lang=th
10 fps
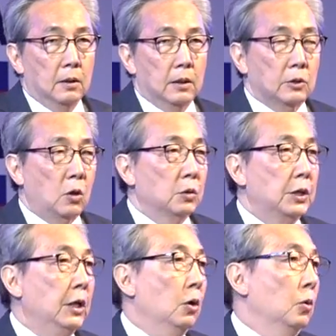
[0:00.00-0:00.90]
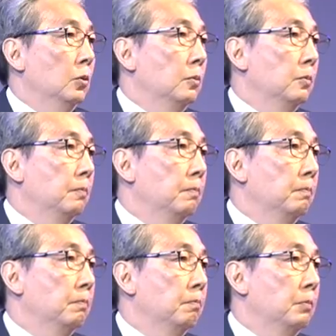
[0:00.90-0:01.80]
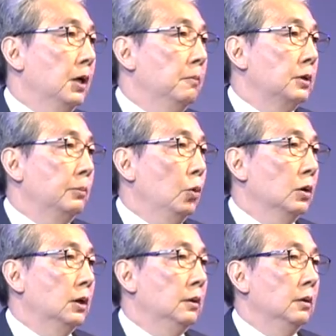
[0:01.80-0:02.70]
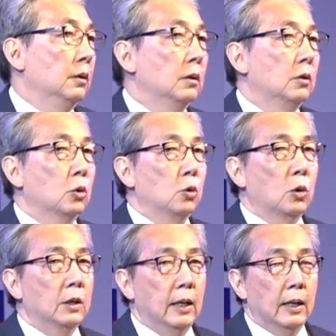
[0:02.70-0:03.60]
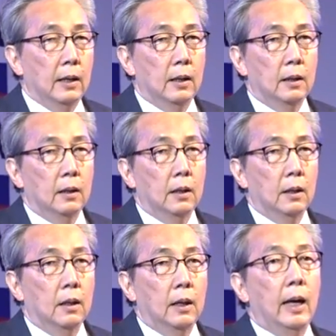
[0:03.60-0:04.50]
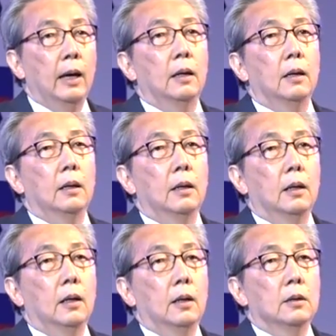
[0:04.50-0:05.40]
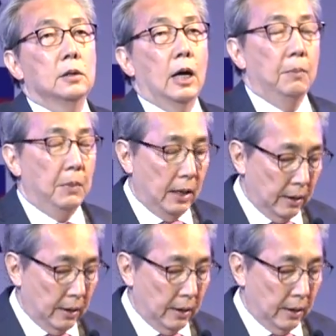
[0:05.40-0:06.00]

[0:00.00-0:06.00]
นักท่องเที่ยวเพิ่มจำนวนขึ้นทุกๆขณะ และสามา